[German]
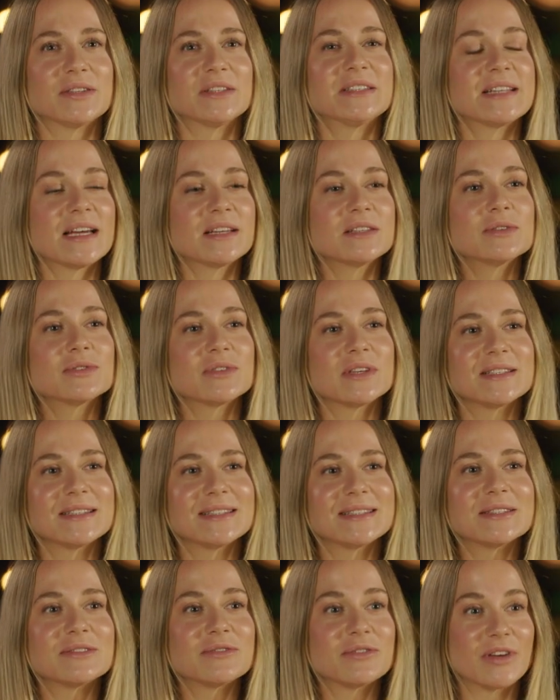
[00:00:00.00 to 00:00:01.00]
Ich dachte zuerst, das
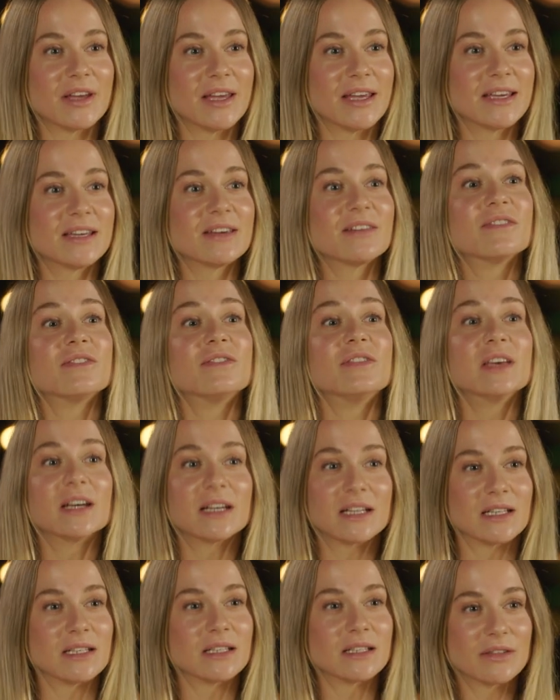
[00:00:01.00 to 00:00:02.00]
ist fake.
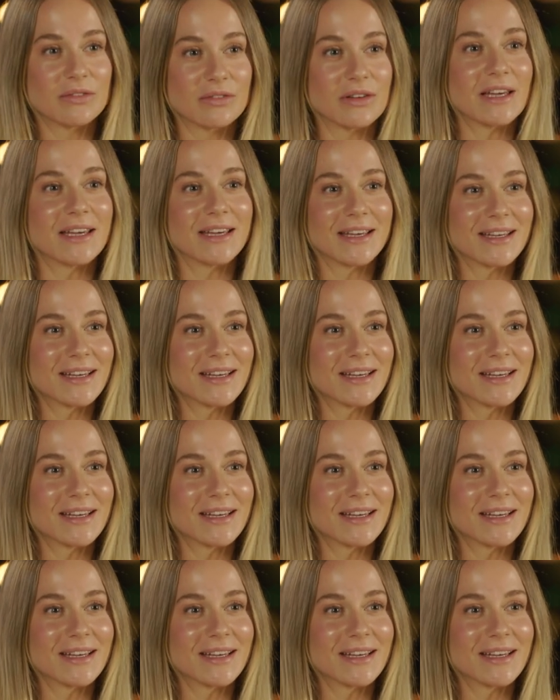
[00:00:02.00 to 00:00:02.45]
Wirklich fake.